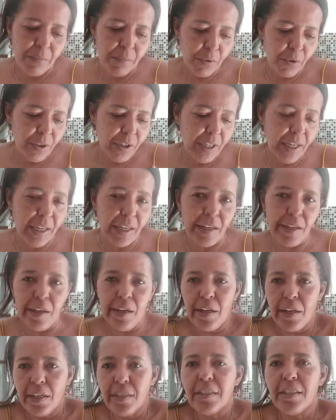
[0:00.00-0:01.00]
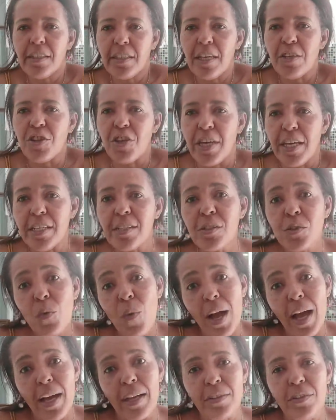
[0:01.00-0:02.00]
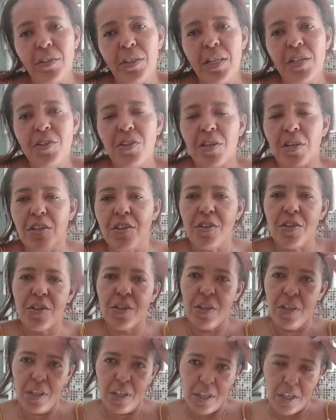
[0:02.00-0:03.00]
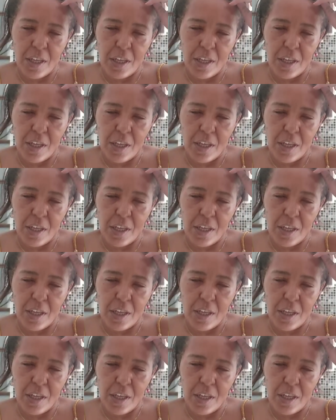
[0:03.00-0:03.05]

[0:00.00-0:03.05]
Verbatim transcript: Porque ela ainda tá de resguardo, né, gente?